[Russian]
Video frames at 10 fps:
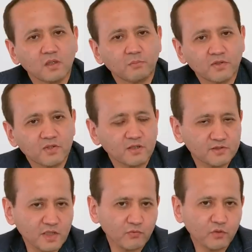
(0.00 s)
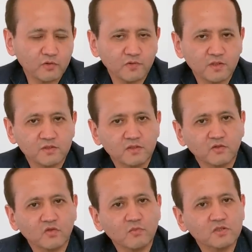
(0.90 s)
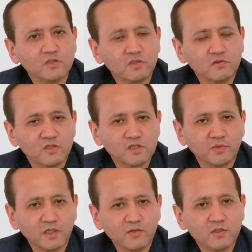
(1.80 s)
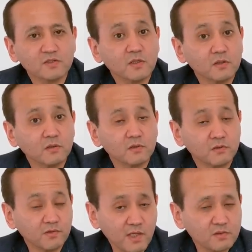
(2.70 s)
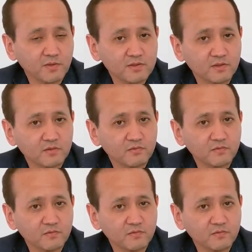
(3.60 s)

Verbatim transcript: поднял ставку рефинансирования вместо 9,5 сделал 12%.